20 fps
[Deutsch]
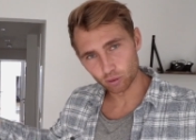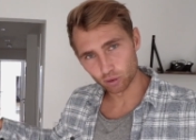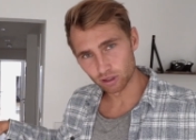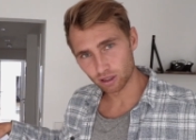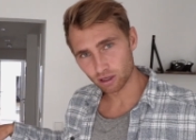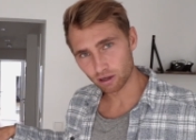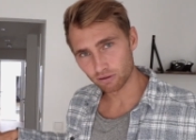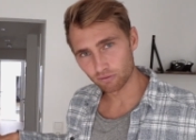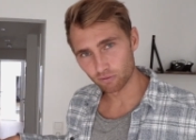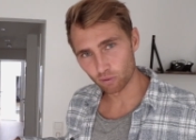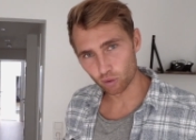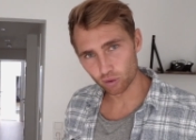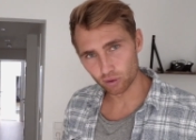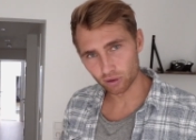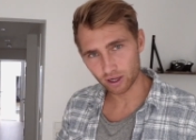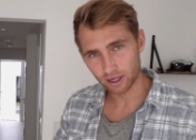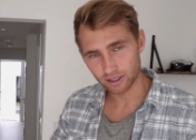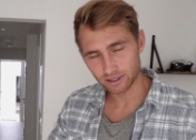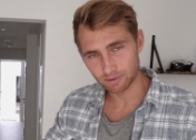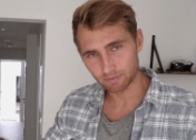unteren
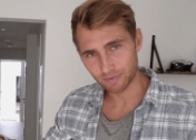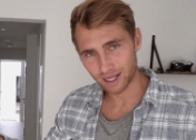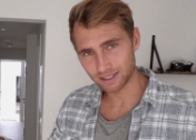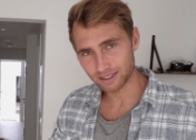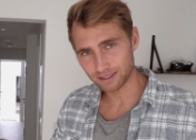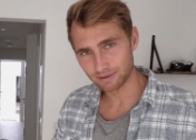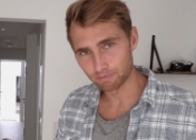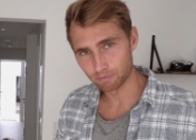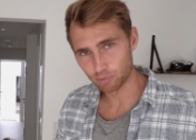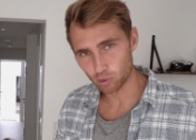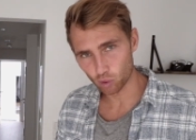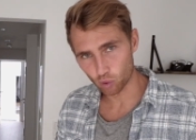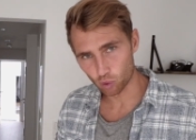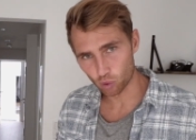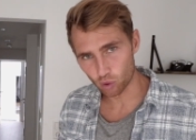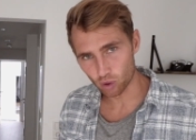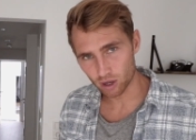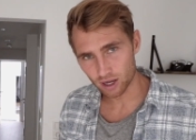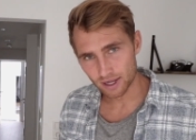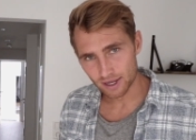Wohnung, also im ganzen
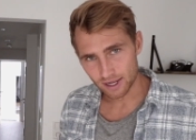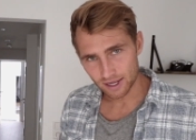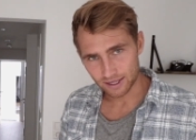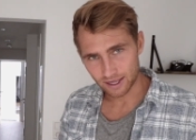Büro,